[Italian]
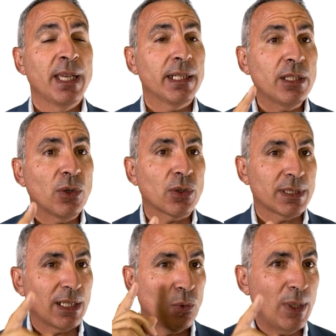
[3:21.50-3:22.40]

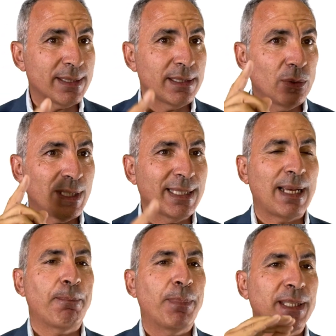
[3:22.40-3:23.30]
Ricorda, questa è una
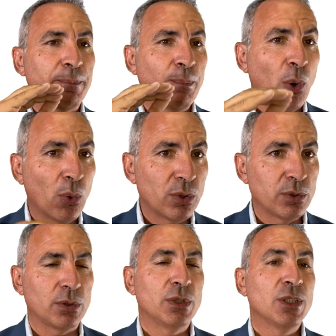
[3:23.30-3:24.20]
tappa
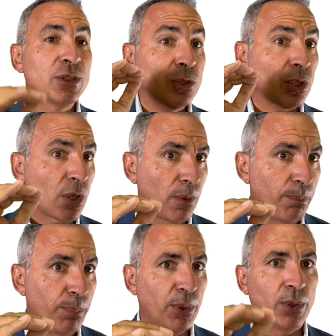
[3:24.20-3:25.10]
molto,
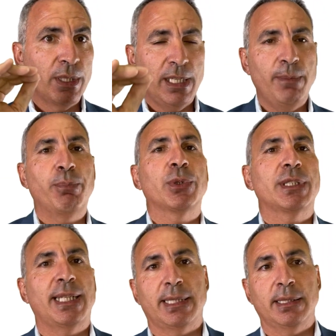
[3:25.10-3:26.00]
troppo
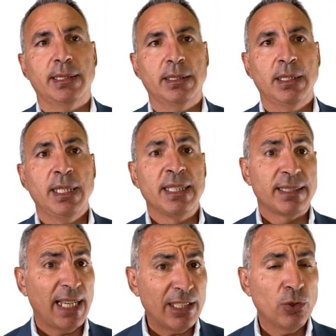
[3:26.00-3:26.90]
importante.
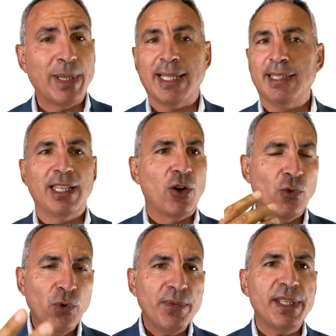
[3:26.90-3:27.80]
Se hai domande o
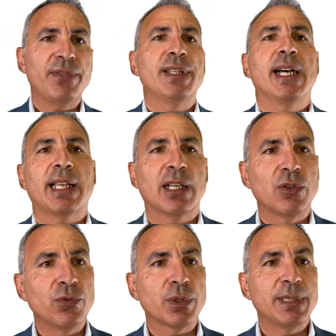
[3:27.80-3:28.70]
vuoi verificare la
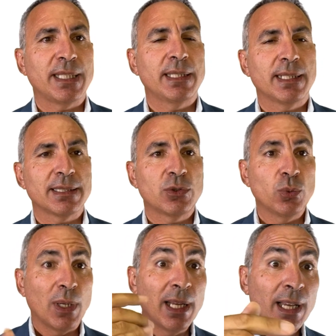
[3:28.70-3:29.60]
conformità di casa
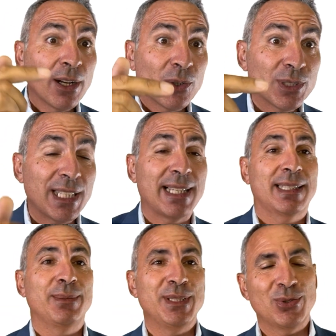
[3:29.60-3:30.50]
tua,
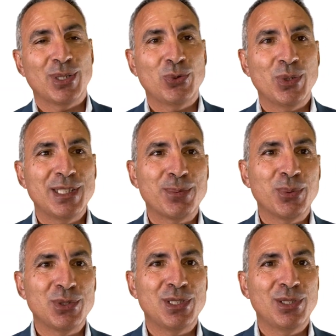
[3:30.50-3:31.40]
contattami, sono a tua
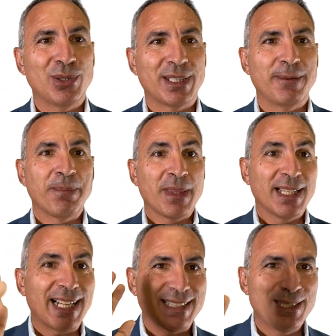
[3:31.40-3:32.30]
disposizione.
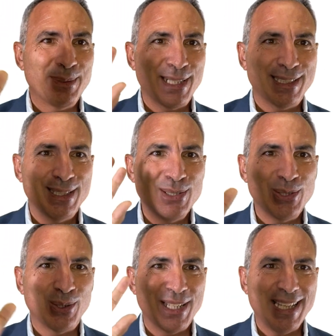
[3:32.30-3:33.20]
Grazie per
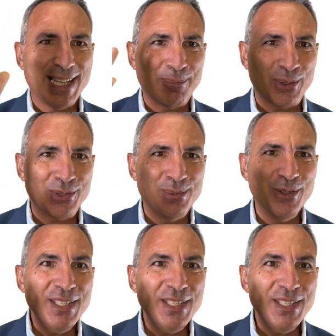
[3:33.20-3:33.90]
l'attenzione e al prossimo